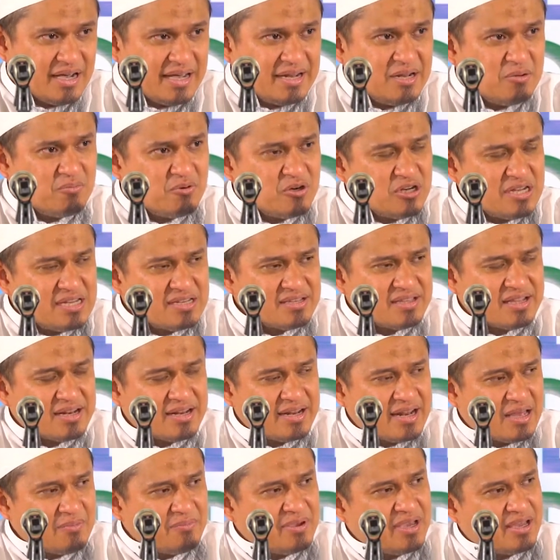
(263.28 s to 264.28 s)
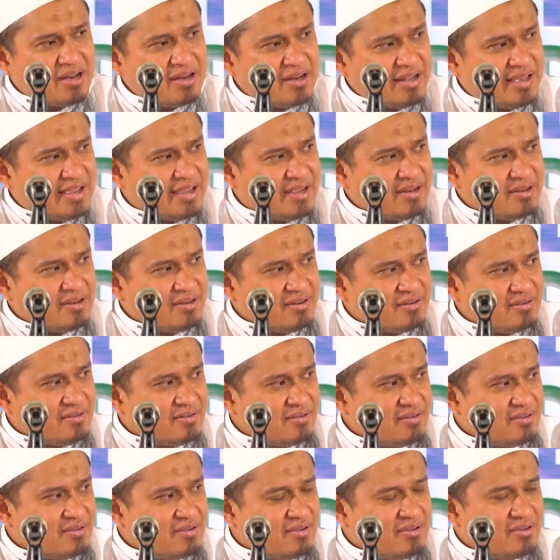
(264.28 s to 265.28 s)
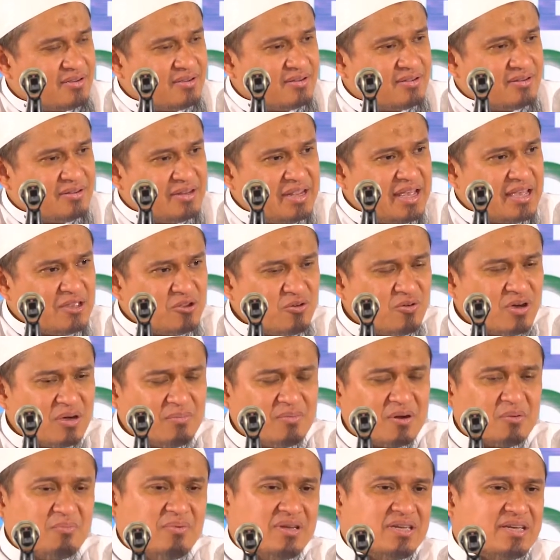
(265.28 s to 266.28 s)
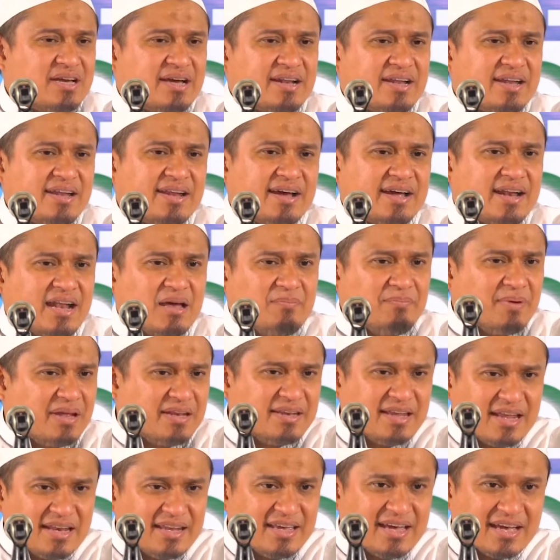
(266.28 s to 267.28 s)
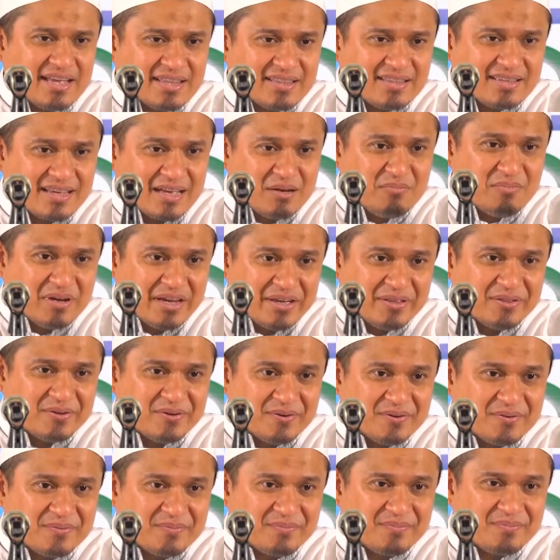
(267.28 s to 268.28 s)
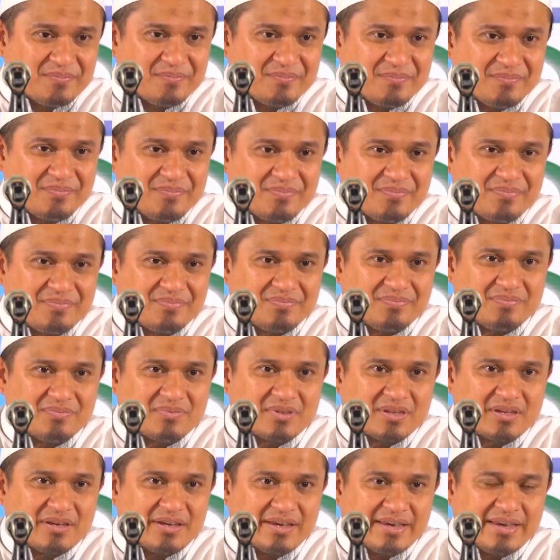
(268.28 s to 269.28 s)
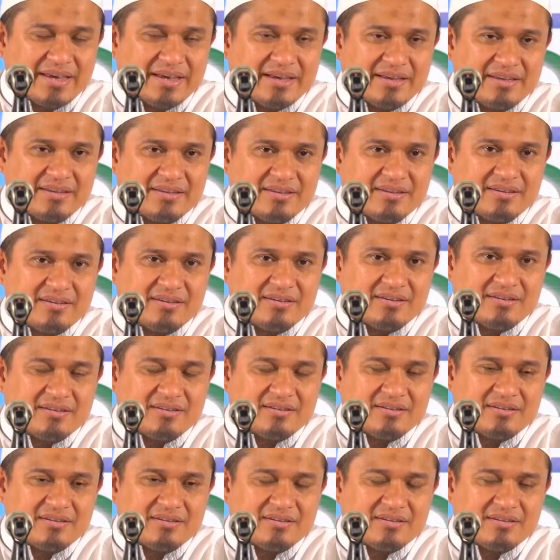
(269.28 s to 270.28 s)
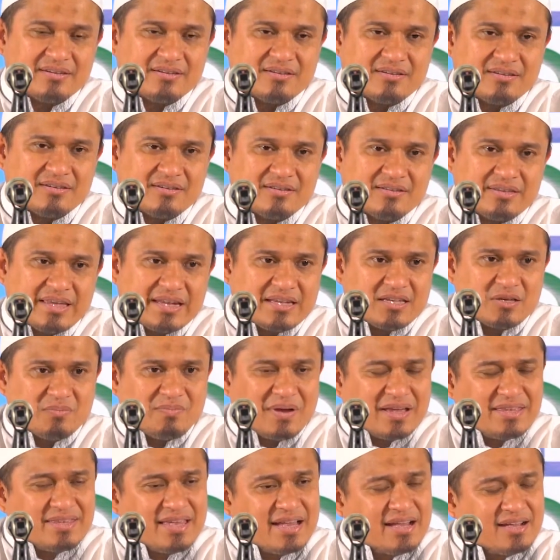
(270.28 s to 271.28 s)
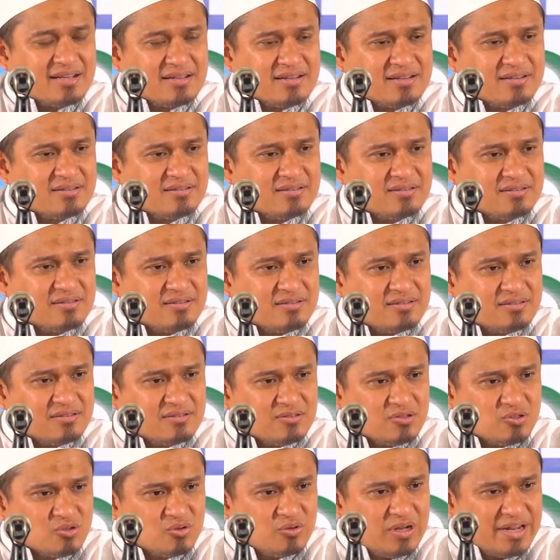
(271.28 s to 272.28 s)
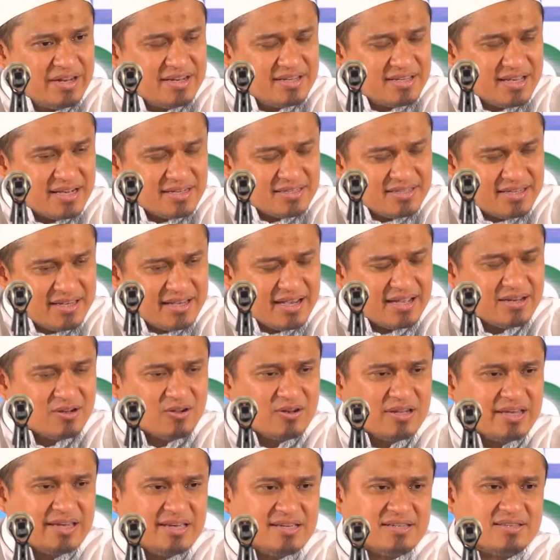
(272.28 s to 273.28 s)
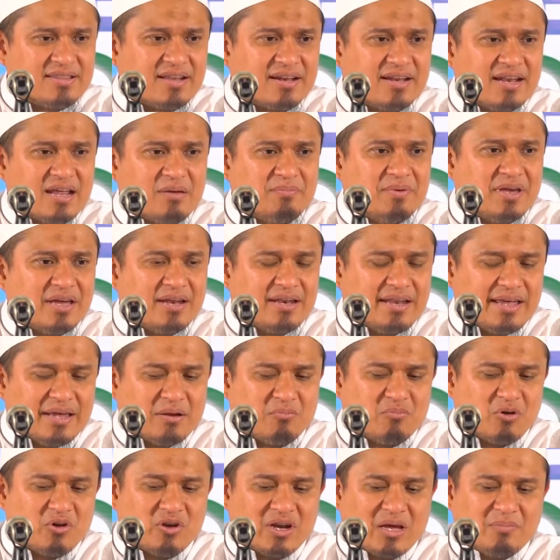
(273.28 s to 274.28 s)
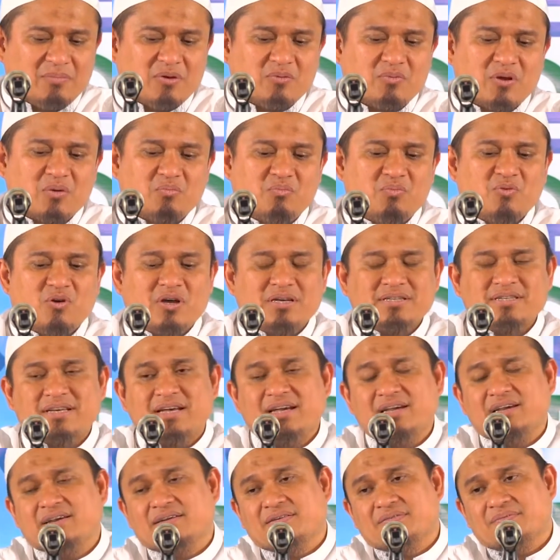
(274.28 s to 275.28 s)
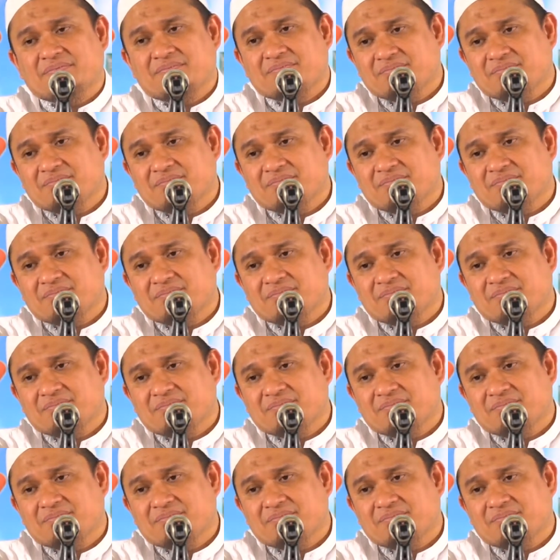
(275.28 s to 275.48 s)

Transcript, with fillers: Adapun istri Nabi yang lain dia juga berbicara dengan apa yang dia lihat, kan begitu? Iya. Jadi sepanjang sudah disaksikan oleh istri Nabi yang lain bahwa Nabi berpuasa,